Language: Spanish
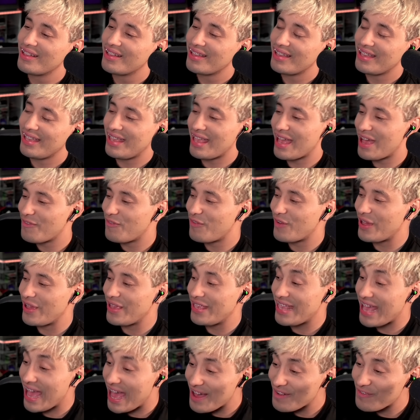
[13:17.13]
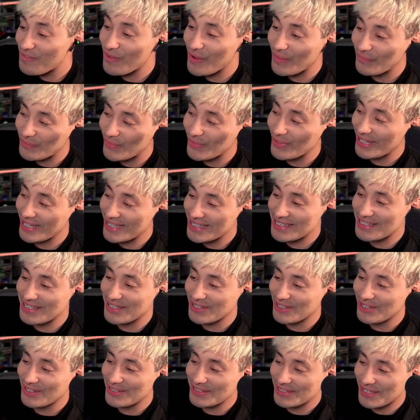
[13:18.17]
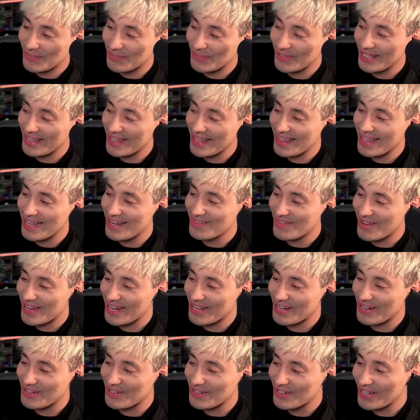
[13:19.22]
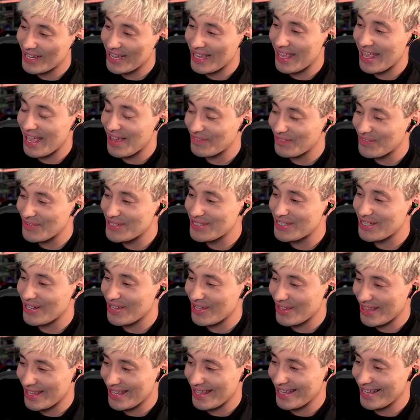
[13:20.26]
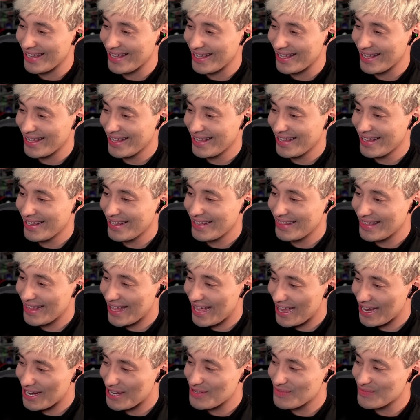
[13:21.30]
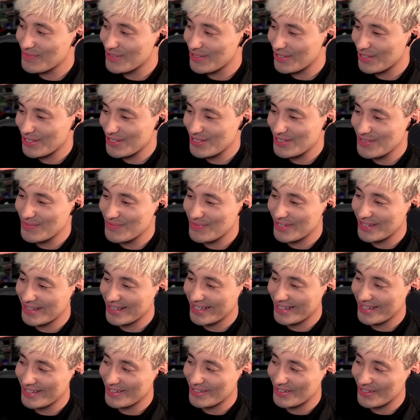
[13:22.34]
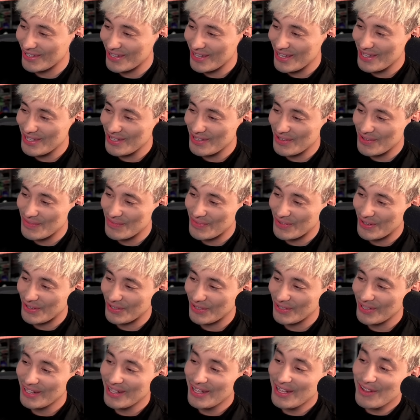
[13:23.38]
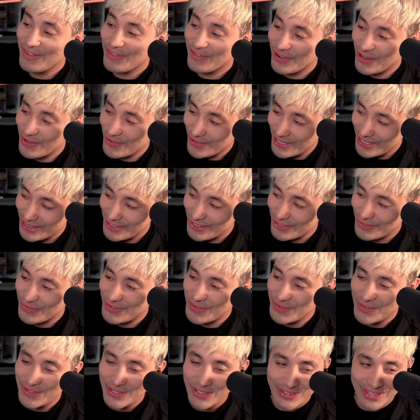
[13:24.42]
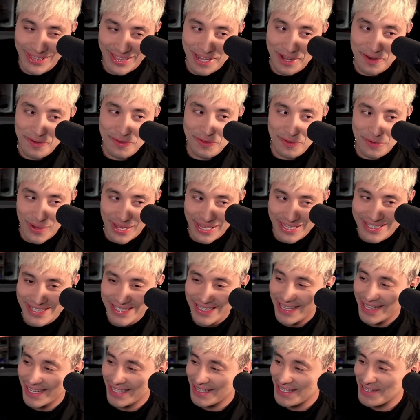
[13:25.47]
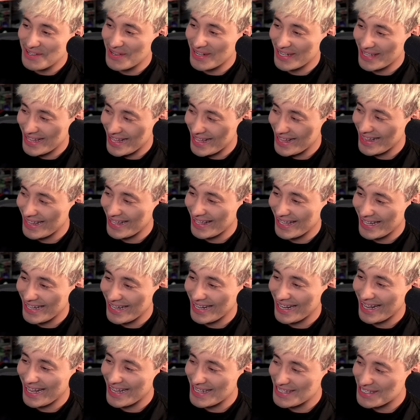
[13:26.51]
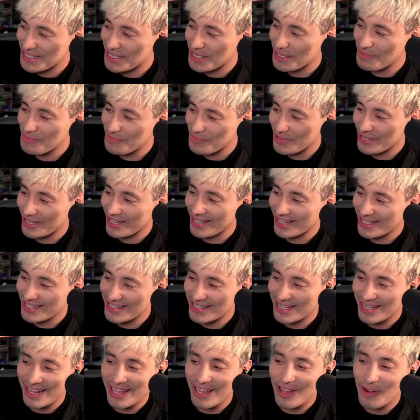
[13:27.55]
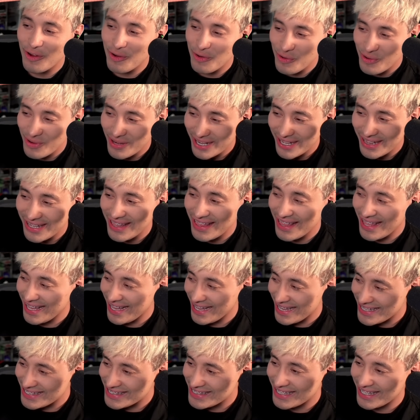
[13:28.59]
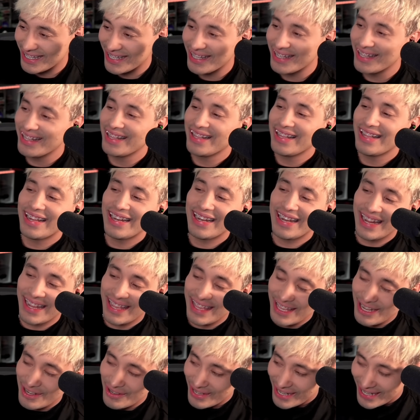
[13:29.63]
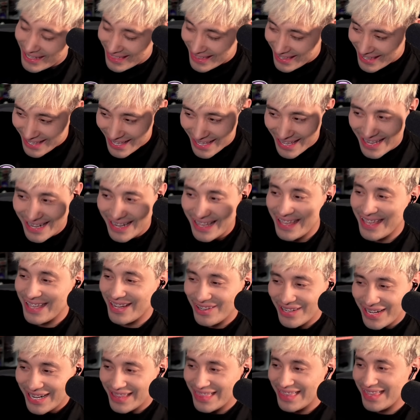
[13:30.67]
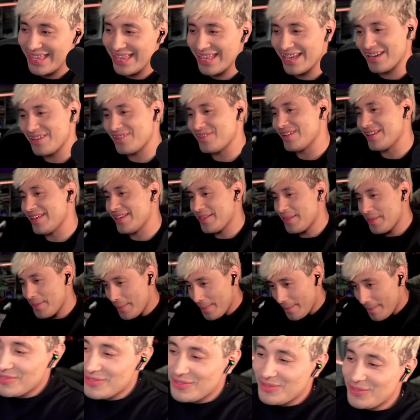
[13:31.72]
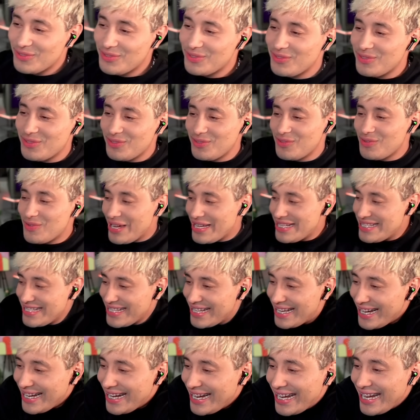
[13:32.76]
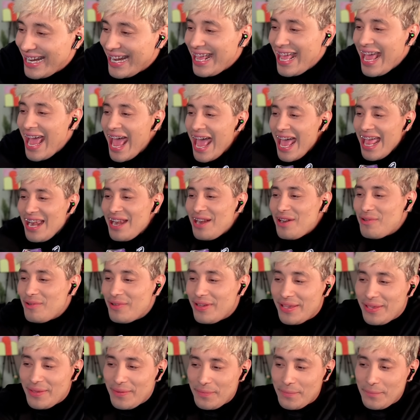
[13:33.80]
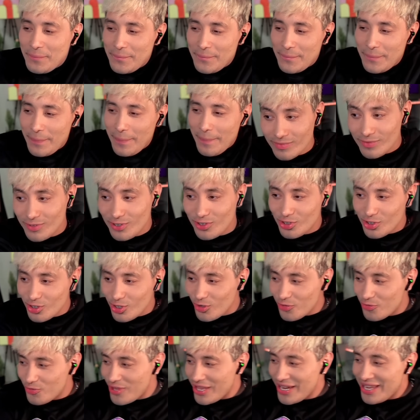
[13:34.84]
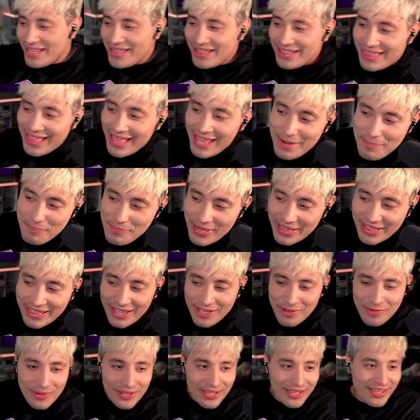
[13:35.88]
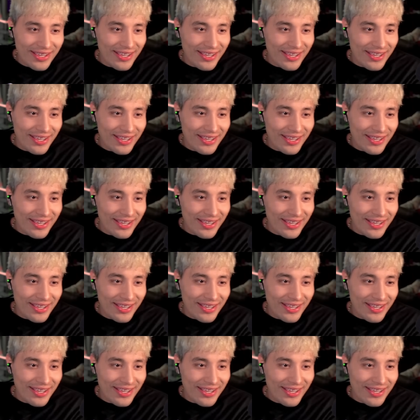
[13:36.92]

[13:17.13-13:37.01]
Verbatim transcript: Y ya fue, ya fue por eso, o sea, fue idea del marco que ya puse lo de nada como grosos pendejos jodido, güey, pero fue bueno, fue bueno tener un White Sican de verdad ahí en la casa porque se le ocurren ideas, le, le giró la ardilla, le giró la ardilla, güey. Un, un White Sican real, güey. Yo solo fui el intérprete, güey.